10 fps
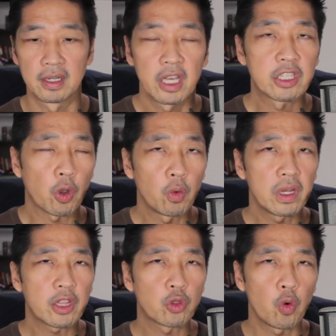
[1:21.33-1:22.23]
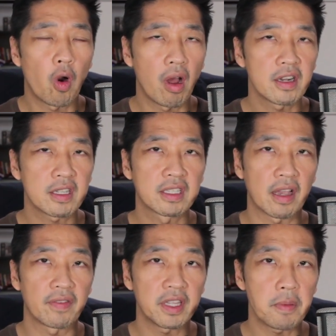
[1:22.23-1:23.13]
It's only
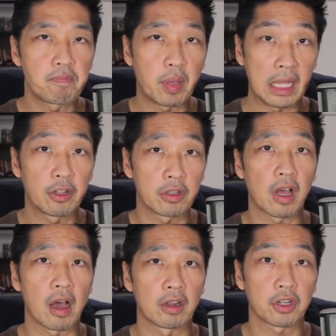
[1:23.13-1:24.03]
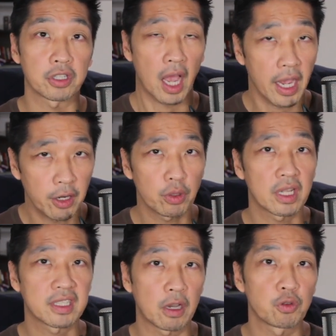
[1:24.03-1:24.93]
270 billion dollars. I know
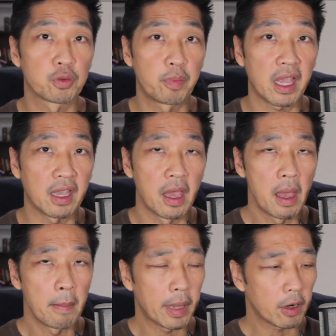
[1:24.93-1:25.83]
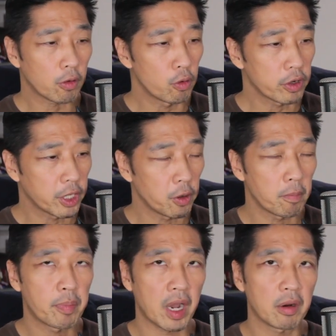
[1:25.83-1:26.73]
that sounds big, pero kung
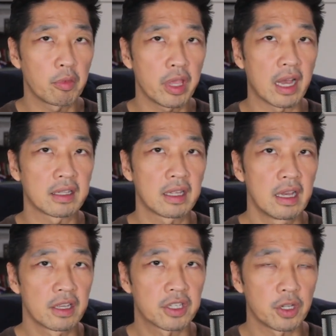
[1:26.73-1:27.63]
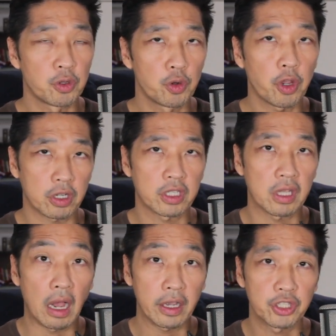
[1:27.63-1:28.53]
kinompare mo yan sa New York
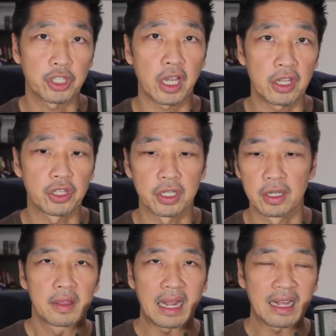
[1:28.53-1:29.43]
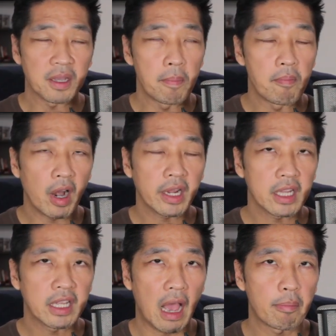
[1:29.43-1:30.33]
Stock Exchange that has a
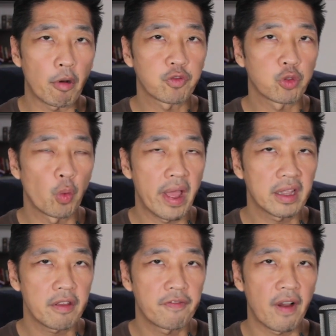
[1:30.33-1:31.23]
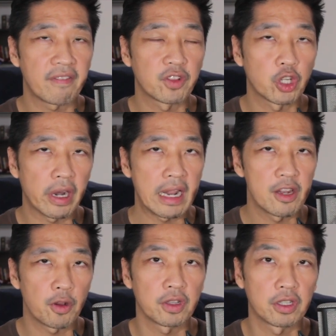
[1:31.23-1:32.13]
market cap of 25
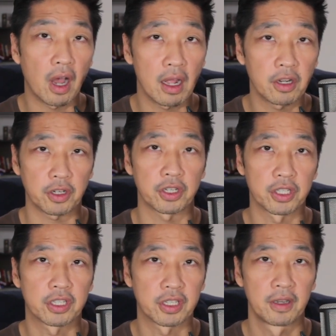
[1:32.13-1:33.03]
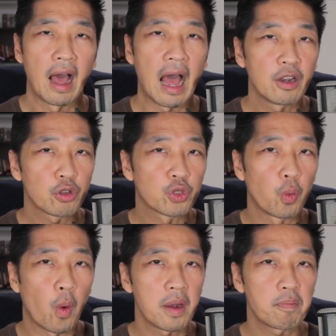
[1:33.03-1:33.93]
trillion dollars. Halos
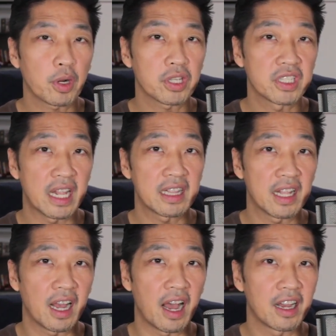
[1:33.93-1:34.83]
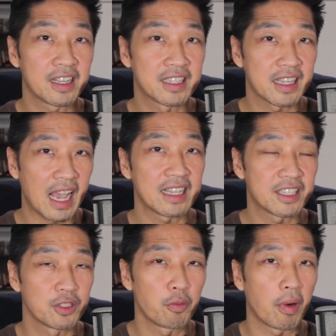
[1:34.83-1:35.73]
1% lang ang
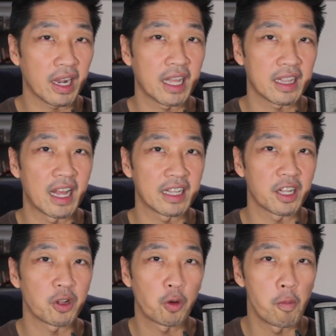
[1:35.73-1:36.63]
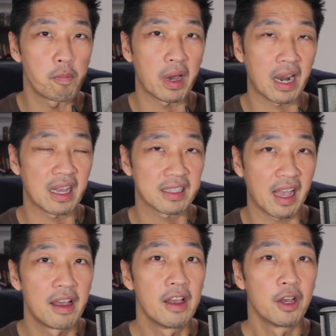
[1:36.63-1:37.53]
size ng market natin kumpara
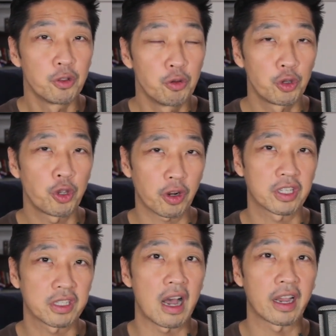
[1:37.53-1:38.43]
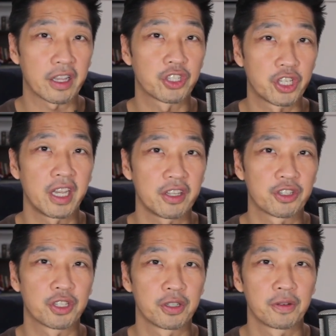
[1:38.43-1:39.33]
sa New York Stock
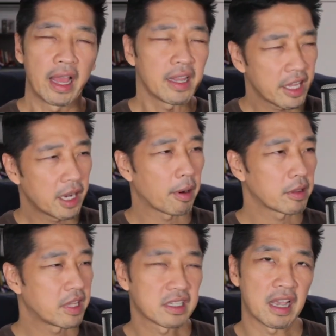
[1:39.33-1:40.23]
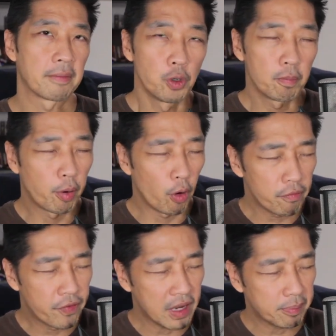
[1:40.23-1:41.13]
Exchange. And think about this ha, ah. yung
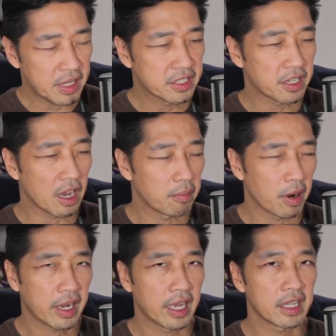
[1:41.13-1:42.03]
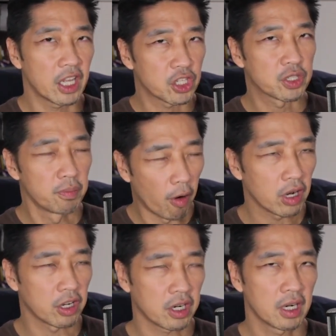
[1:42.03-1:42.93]
buong Philippine stock market is
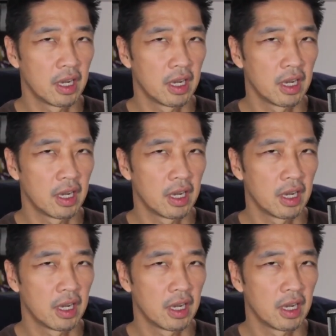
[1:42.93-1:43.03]
smaller